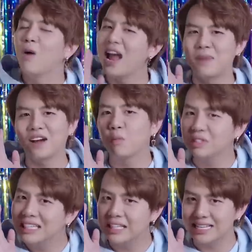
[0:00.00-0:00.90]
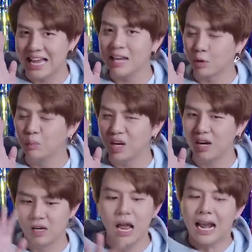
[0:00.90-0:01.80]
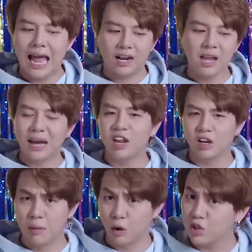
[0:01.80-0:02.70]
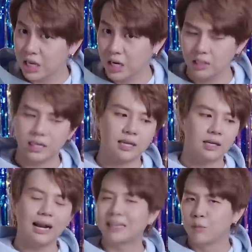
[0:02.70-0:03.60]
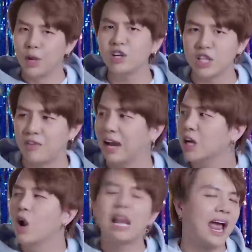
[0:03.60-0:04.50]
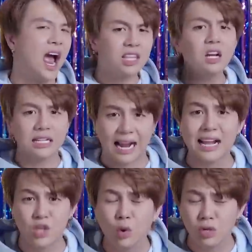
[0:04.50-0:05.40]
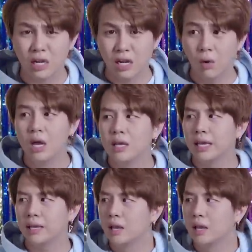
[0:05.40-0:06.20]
và nhưng mà khánh cũng xin chia sẻ thêm một thông tin nữa nữa là khi mà khánh nhận được lời mà có chương trình đó thì khánh đã tập luyện rất là nhiều và khánh coi lại hết tất cả các số của chương trình này luôn thì